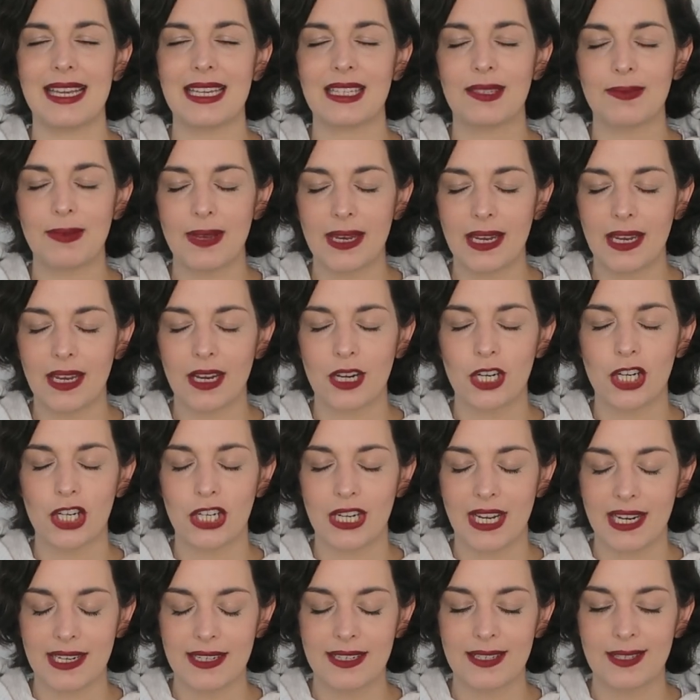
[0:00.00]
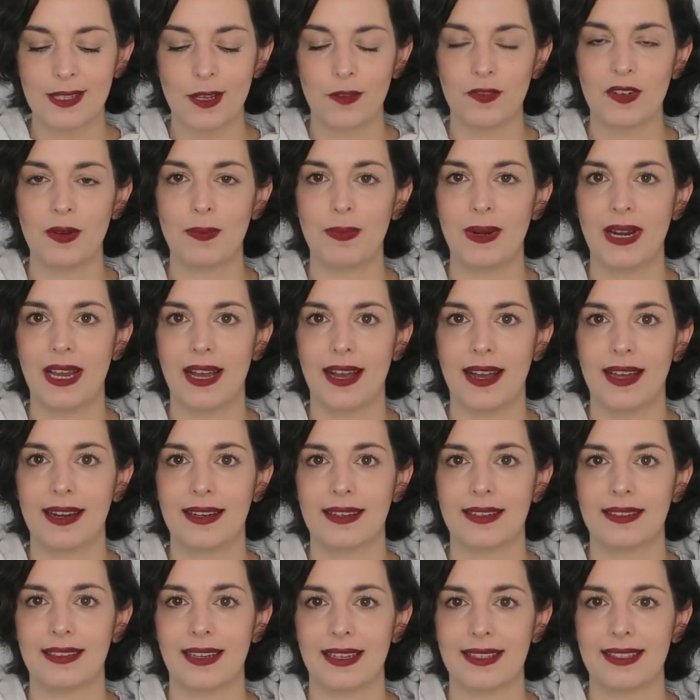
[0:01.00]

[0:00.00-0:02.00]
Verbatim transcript: Deswegen stand es auf dem Plan,